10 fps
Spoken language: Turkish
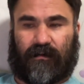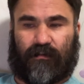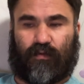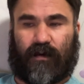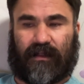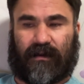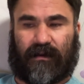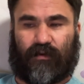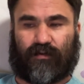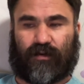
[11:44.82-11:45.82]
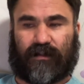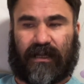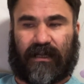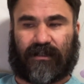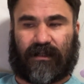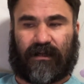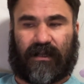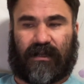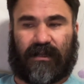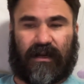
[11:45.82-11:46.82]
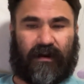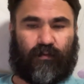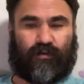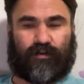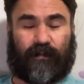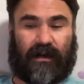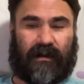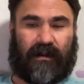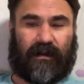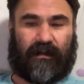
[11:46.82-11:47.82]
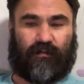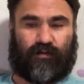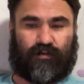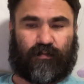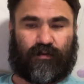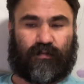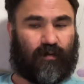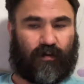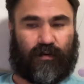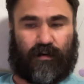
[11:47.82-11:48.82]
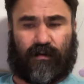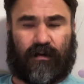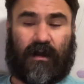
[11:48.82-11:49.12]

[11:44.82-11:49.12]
dumanları yüzünden genç kadın yine uyuşuk bir hale düşmüş bulunuyordu.